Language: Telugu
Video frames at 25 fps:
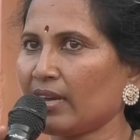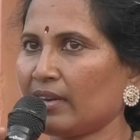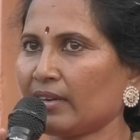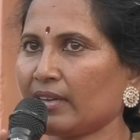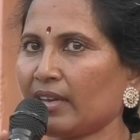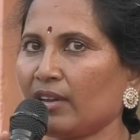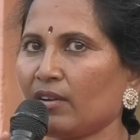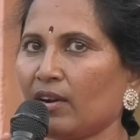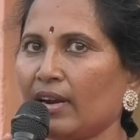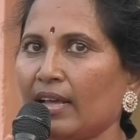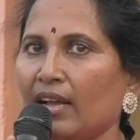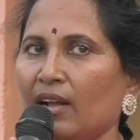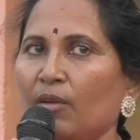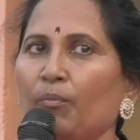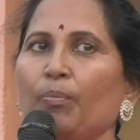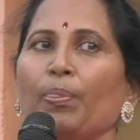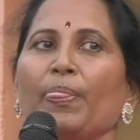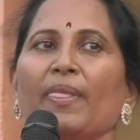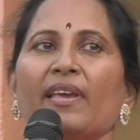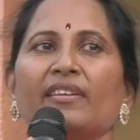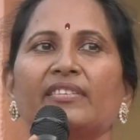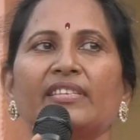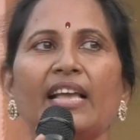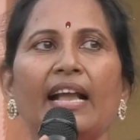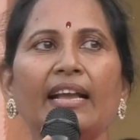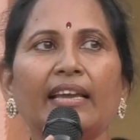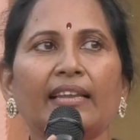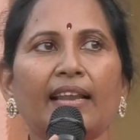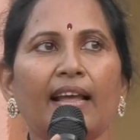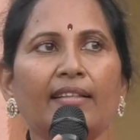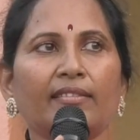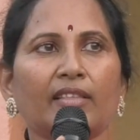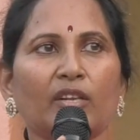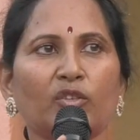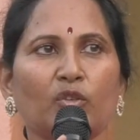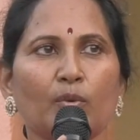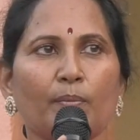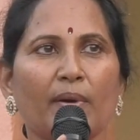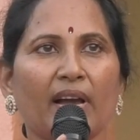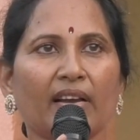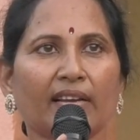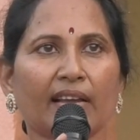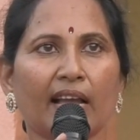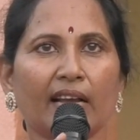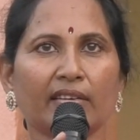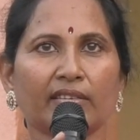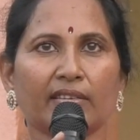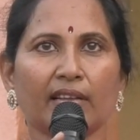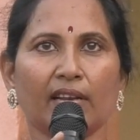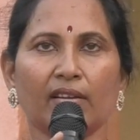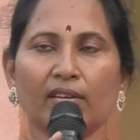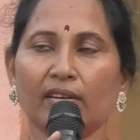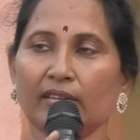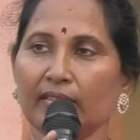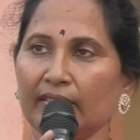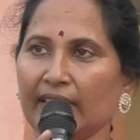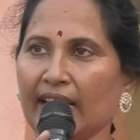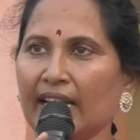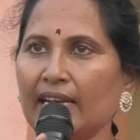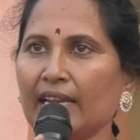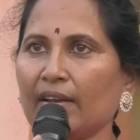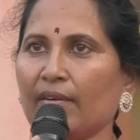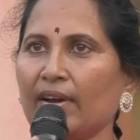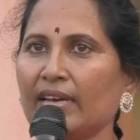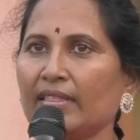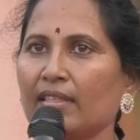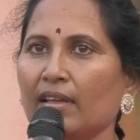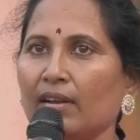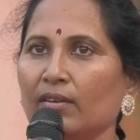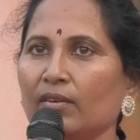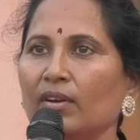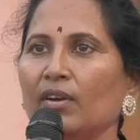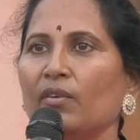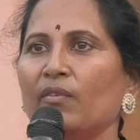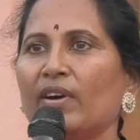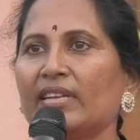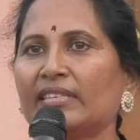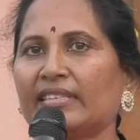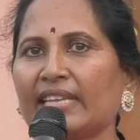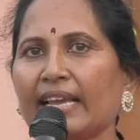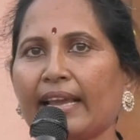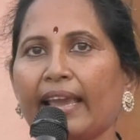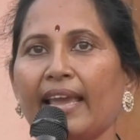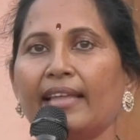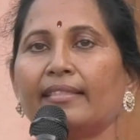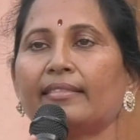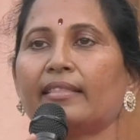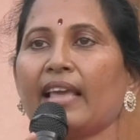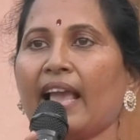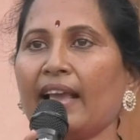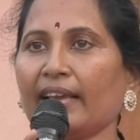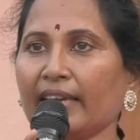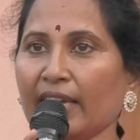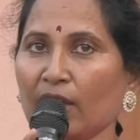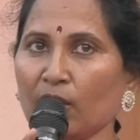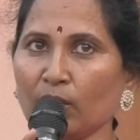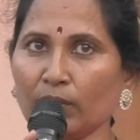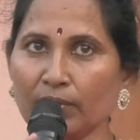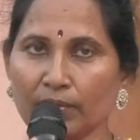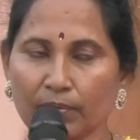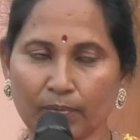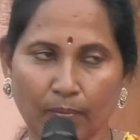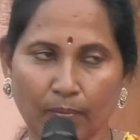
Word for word: ఒక్కరికి కూడా సంక్రాంతి శుభాకాంక్షలు ధన్యవాదాలు వన్స్ అగైన్ థ్యాంక్ యూ